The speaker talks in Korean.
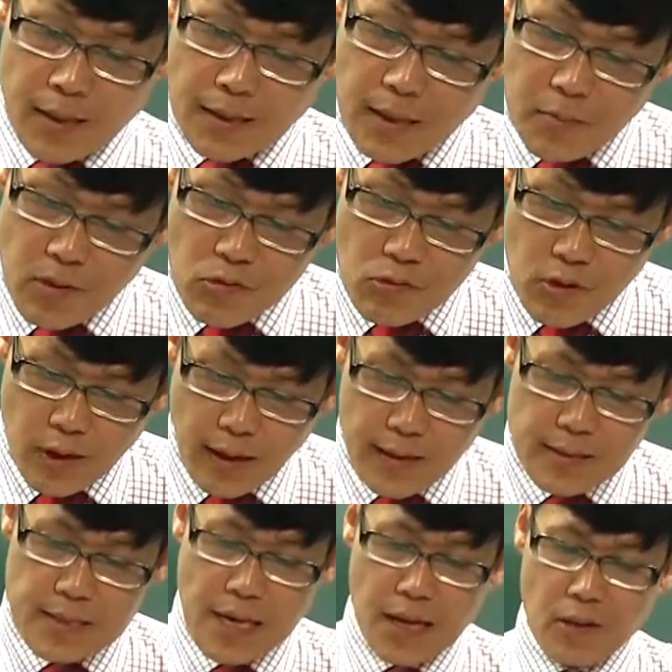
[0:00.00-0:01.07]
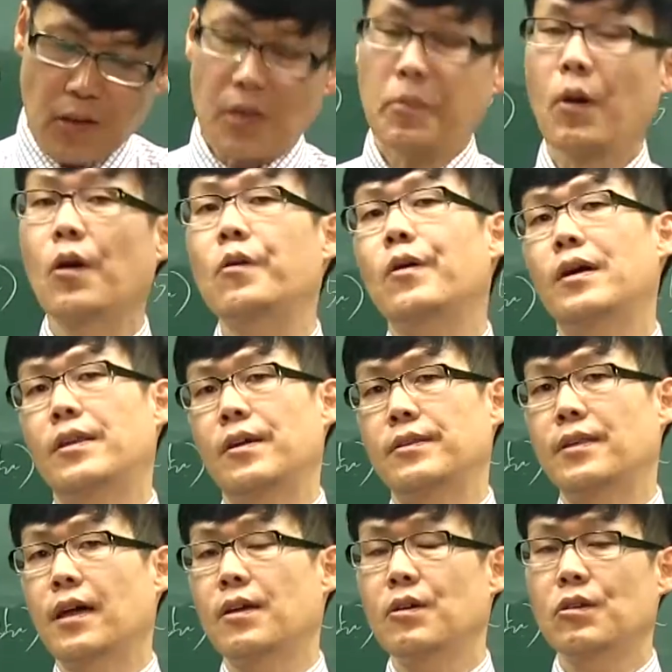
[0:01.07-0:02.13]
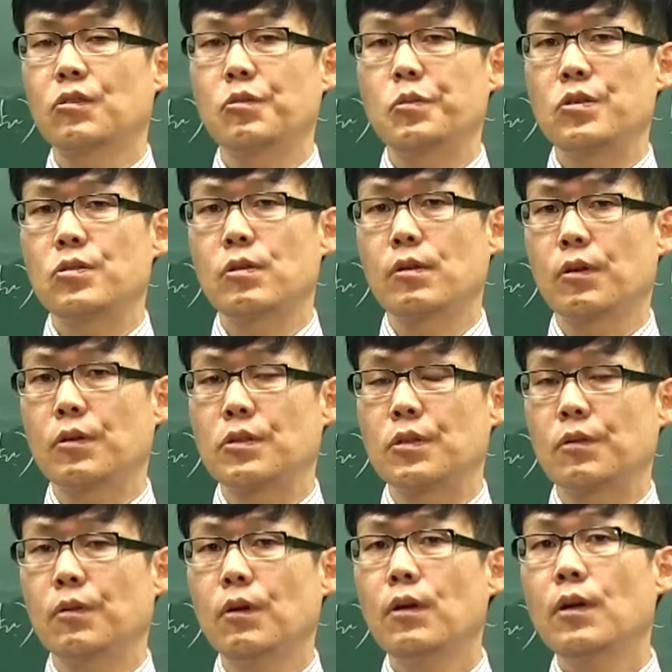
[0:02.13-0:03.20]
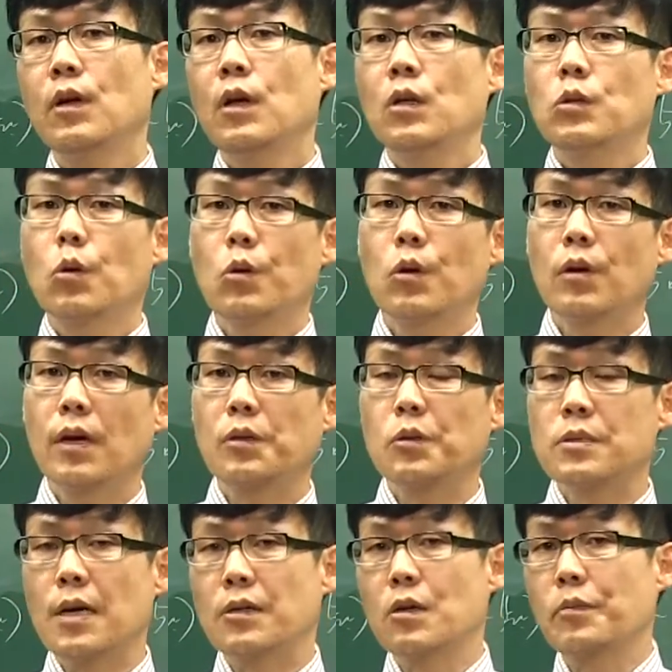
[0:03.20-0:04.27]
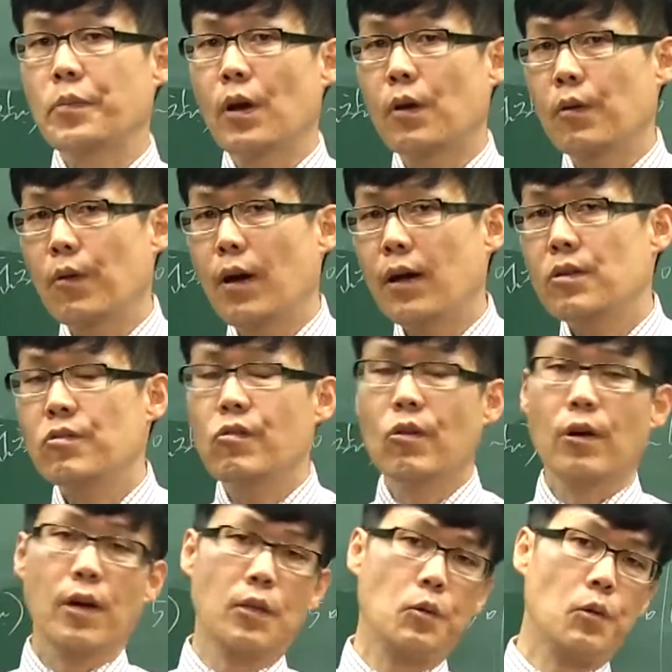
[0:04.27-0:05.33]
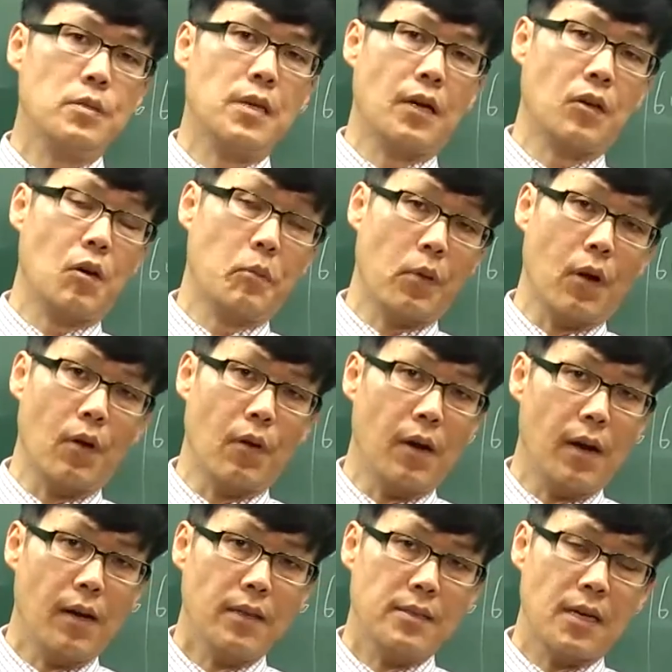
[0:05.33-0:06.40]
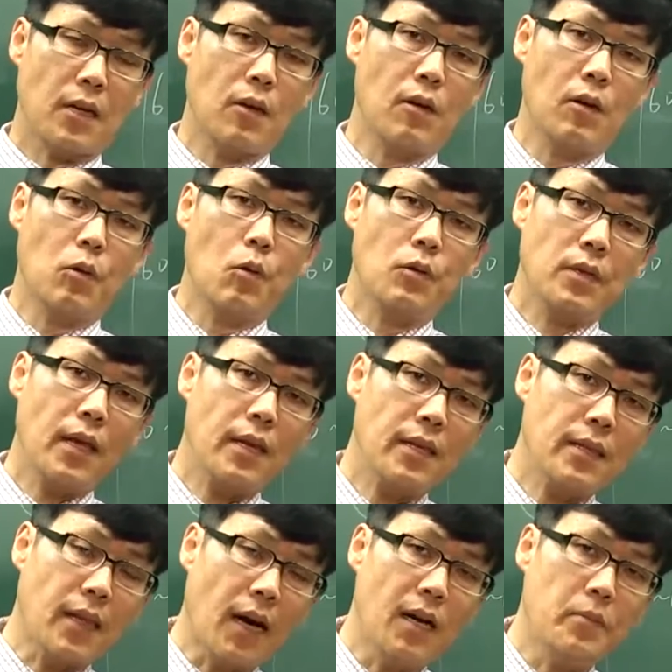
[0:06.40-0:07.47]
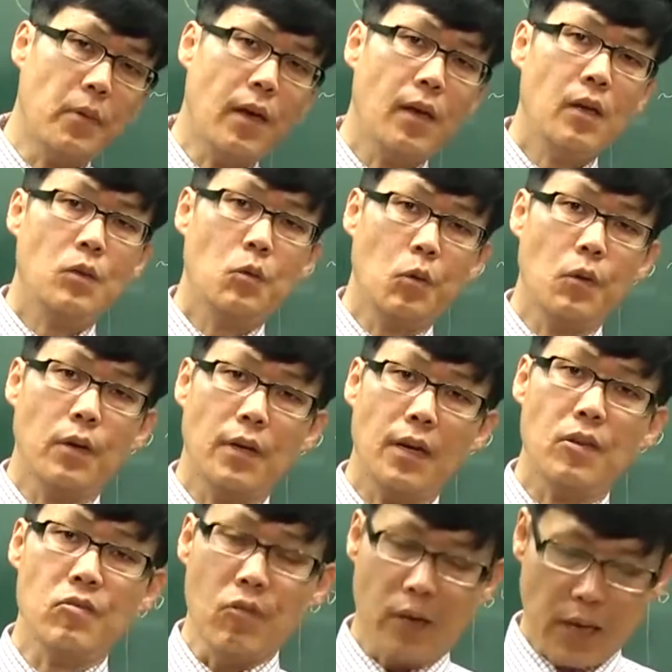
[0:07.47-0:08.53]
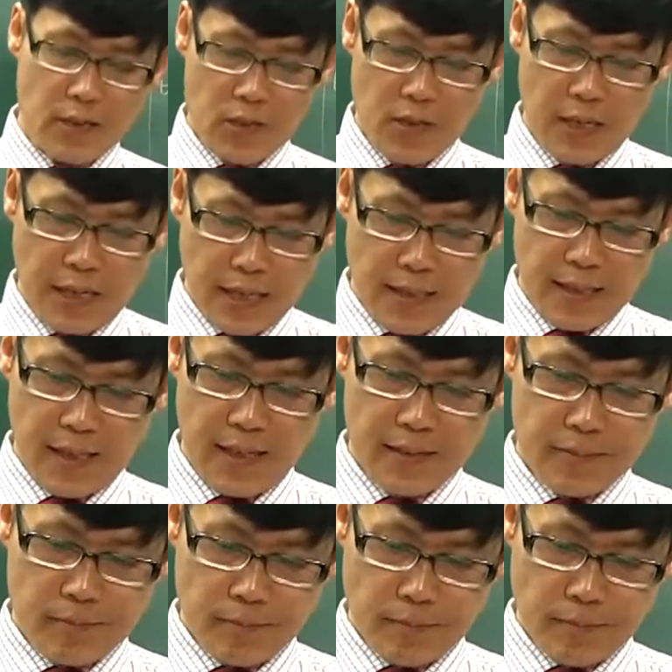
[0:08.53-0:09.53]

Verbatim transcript: 그 다음에 유형에는 장형이 병과되었다. 여기도 밑줄 그어놓으시고 도형에도 장형병과 유형에도 장형병과 장형을 꼭 때린 다음에 도형이나 유형에 처하게 했다.